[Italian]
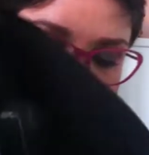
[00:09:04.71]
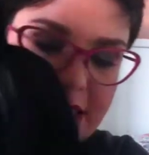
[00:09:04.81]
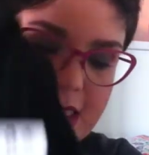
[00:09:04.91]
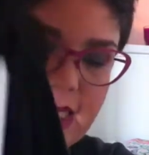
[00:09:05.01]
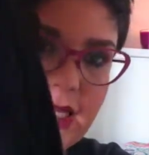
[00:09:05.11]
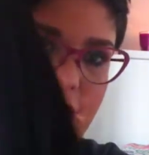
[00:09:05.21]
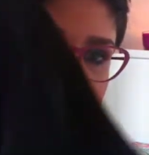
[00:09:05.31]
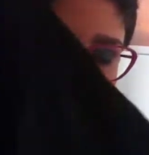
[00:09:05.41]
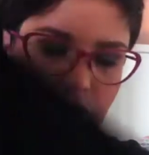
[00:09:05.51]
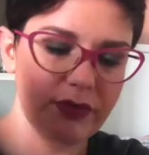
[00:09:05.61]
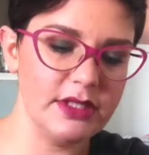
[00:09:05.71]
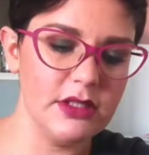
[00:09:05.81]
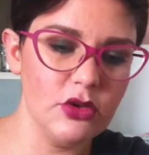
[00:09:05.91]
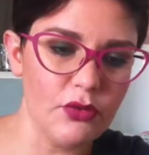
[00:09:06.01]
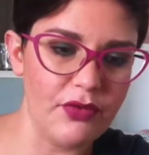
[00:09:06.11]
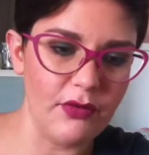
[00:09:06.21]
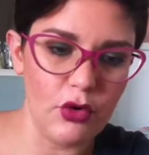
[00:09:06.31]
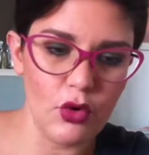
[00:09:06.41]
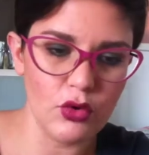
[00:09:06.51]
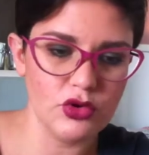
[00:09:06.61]
i vestiti, hanno un vestito
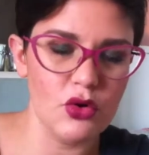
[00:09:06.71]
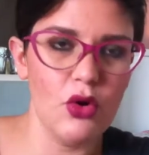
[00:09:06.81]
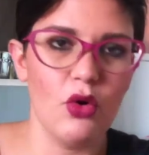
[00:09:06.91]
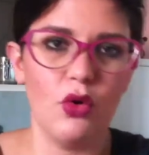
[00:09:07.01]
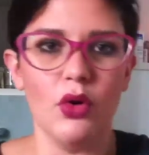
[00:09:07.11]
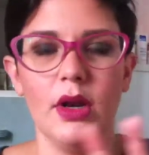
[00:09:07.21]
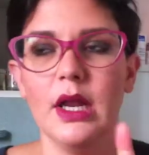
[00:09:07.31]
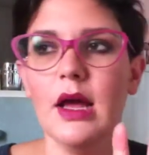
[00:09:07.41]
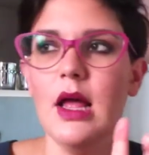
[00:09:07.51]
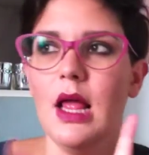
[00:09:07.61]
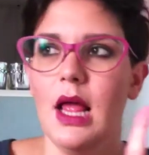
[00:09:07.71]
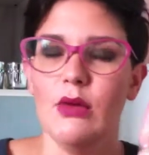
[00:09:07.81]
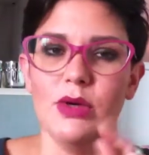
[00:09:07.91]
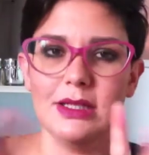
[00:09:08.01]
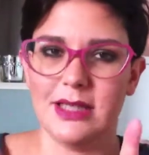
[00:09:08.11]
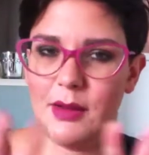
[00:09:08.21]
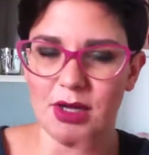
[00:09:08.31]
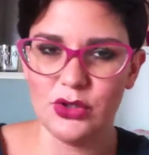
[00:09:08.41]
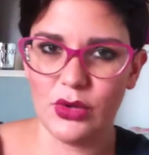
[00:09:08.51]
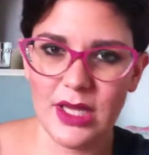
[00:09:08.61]
favoloso con una
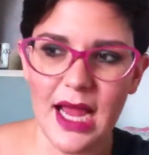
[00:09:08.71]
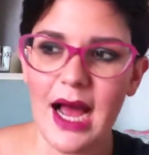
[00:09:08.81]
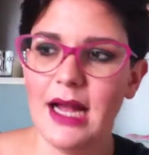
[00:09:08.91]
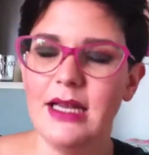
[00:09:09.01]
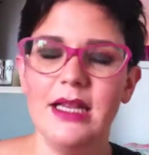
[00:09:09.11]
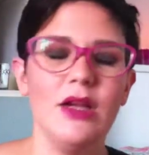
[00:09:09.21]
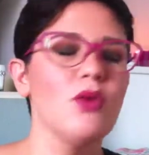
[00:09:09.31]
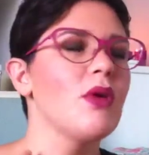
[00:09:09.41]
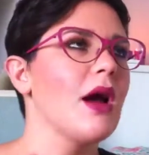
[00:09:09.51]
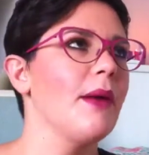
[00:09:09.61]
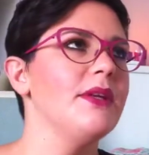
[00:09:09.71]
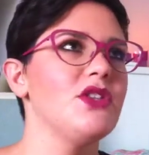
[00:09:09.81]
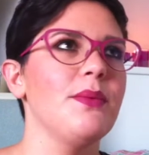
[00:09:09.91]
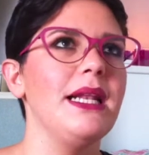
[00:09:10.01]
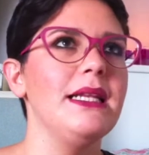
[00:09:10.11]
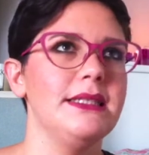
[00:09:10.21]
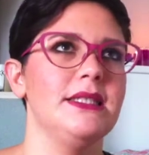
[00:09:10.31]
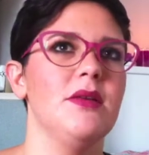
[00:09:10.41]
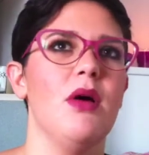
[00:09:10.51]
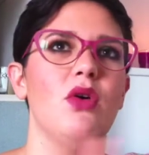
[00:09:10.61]
trama d'occhiali, una camicia
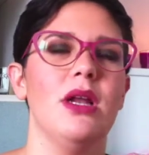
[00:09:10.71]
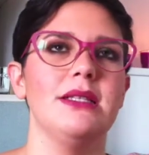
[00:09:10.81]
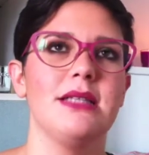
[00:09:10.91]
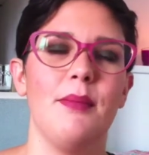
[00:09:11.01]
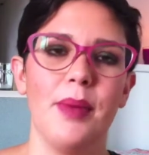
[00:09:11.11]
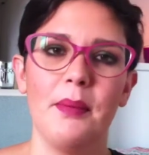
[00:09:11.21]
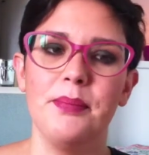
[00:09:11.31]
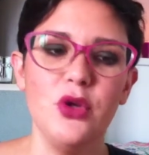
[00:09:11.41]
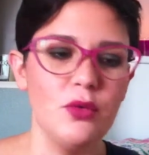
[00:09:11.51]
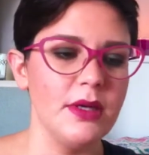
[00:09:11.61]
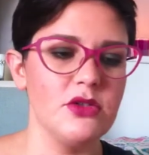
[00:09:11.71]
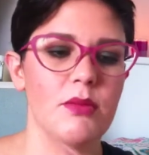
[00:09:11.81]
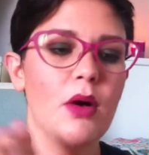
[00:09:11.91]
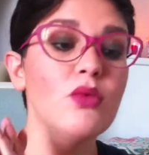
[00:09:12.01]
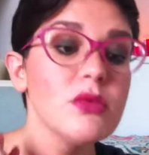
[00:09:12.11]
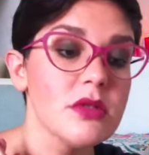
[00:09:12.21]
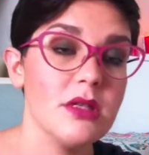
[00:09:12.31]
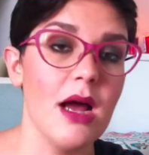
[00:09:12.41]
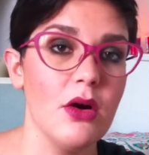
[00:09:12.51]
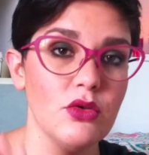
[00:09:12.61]
bellissima con la stampa a piume, insomma un
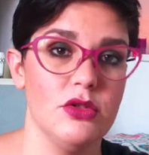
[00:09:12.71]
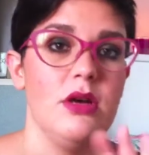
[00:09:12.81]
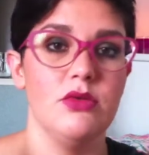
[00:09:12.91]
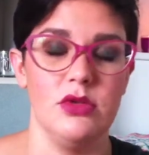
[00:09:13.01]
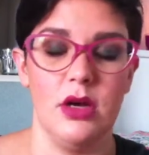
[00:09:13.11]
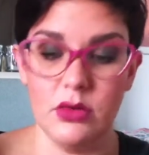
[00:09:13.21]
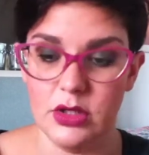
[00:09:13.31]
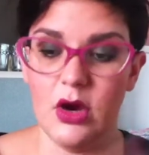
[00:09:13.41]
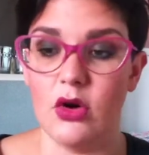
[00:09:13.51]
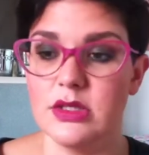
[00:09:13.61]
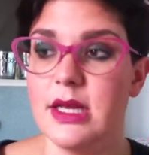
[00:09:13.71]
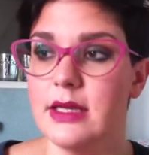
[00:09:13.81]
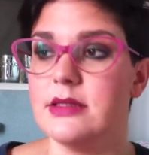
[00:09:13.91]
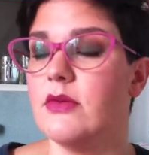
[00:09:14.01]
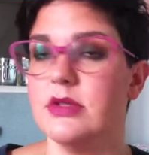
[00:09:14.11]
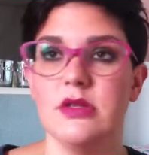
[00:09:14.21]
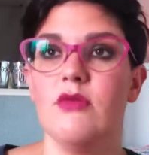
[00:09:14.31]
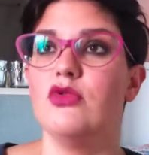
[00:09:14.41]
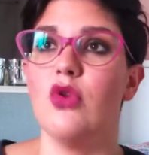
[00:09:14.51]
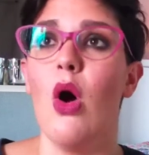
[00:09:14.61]
sacco, un sacco, un sacco di cose che se avessi
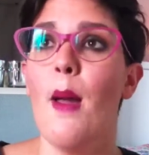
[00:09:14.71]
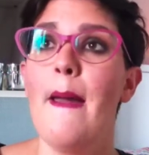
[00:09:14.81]
avuto